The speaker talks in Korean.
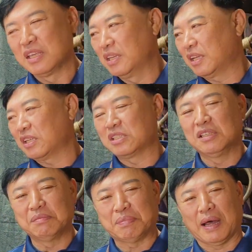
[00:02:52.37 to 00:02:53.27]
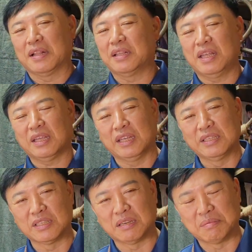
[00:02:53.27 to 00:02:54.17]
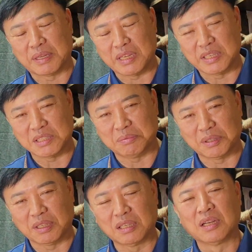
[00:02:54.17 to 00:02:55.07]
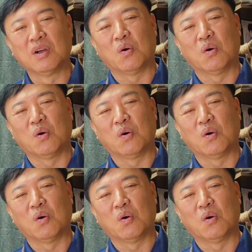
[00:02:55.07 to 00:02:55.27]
이렇게 정반대의 계절을 맞이하시면